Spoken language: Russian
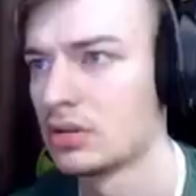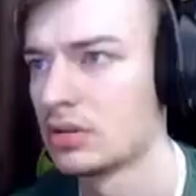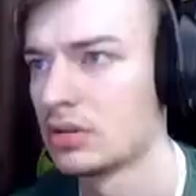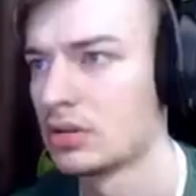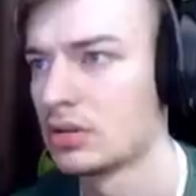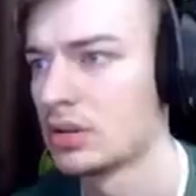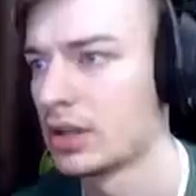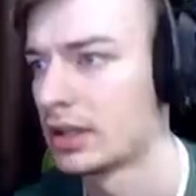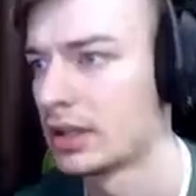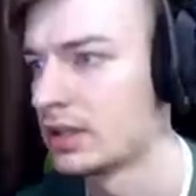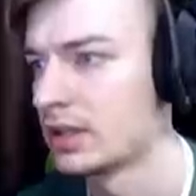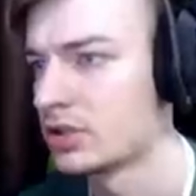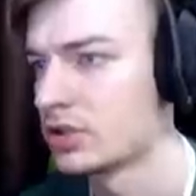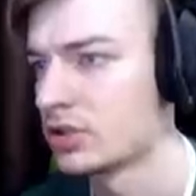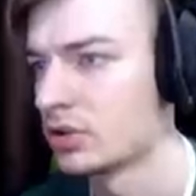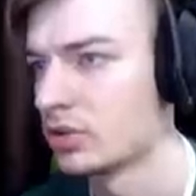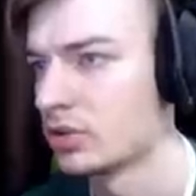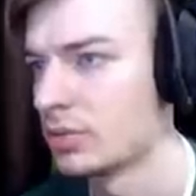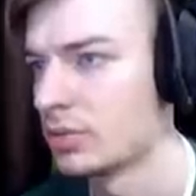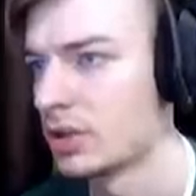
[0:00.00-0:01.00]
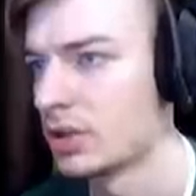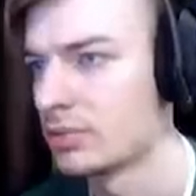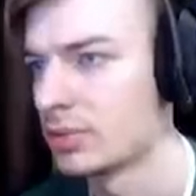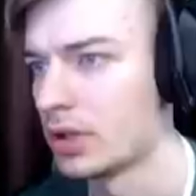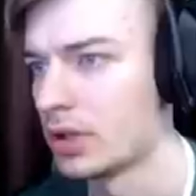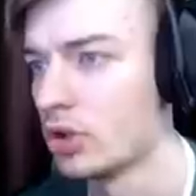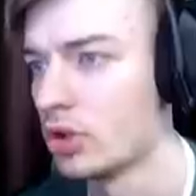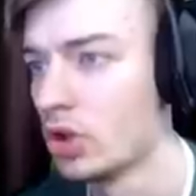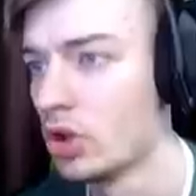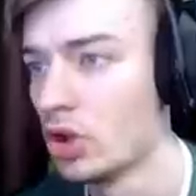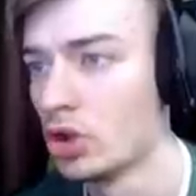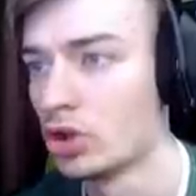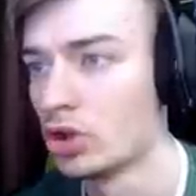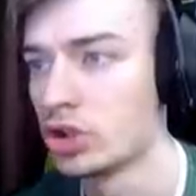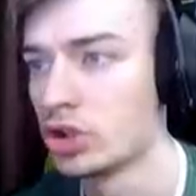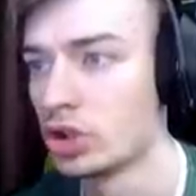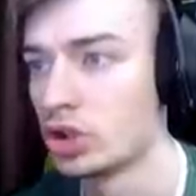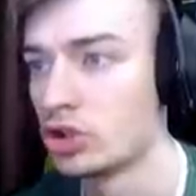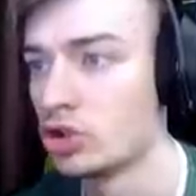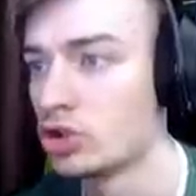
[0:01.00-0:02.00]
Да, отлично, он умеет плавать.
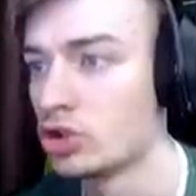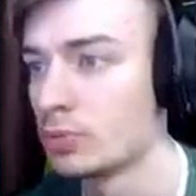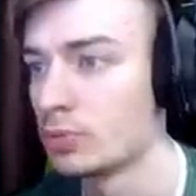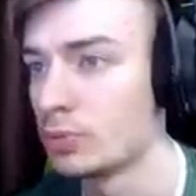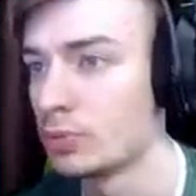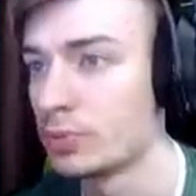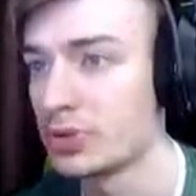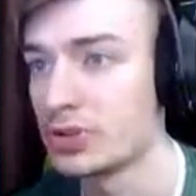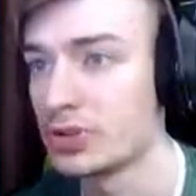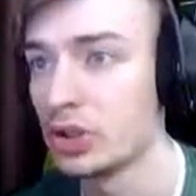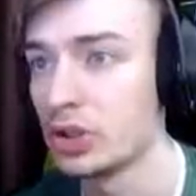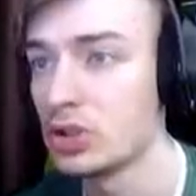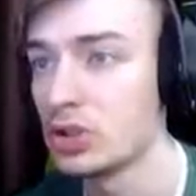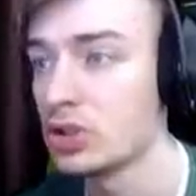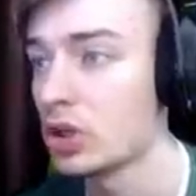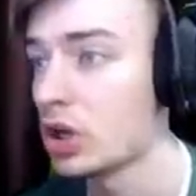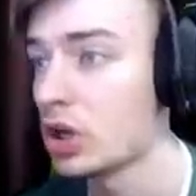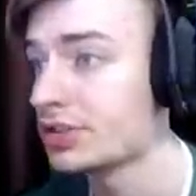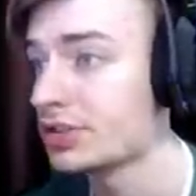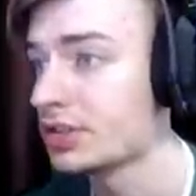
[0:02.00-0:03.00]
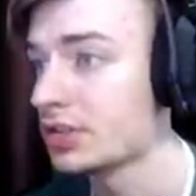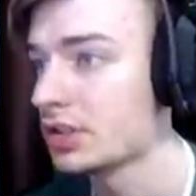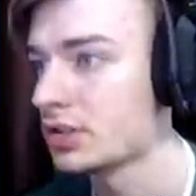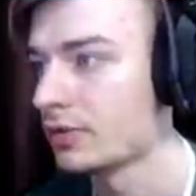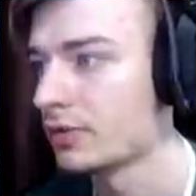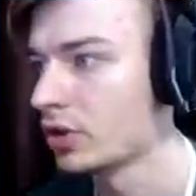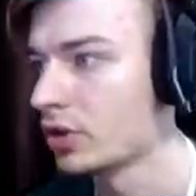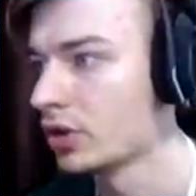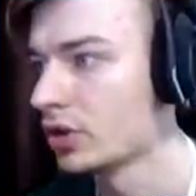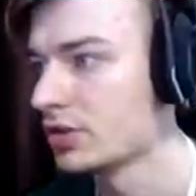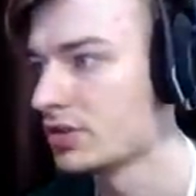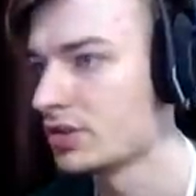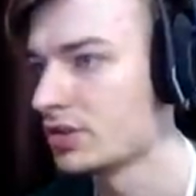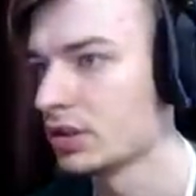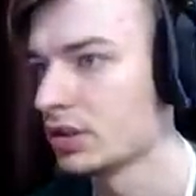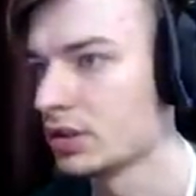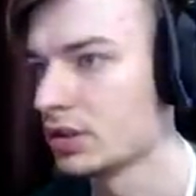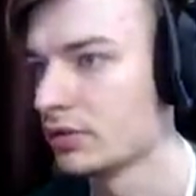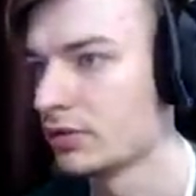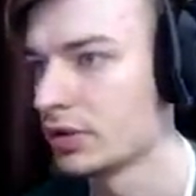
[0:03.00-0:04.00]
Кстати, не... посмотрите, как здесь офигенно
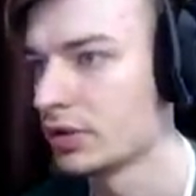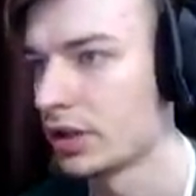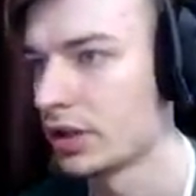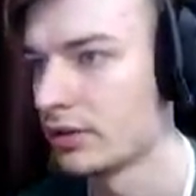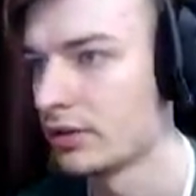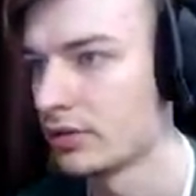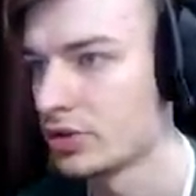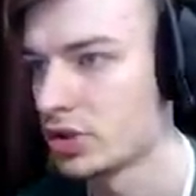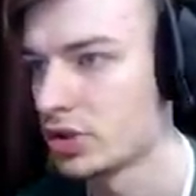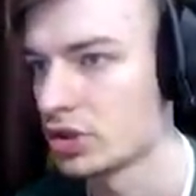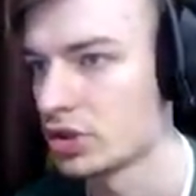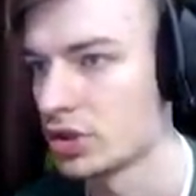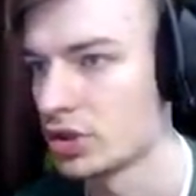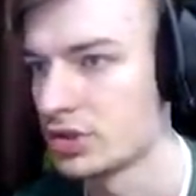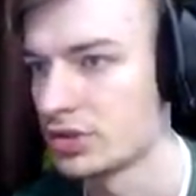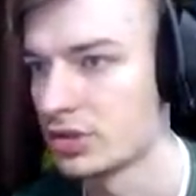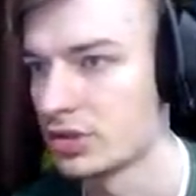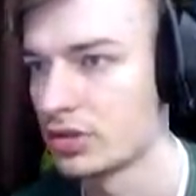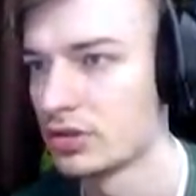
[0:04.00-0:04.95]
сделана вода, вообще жесть.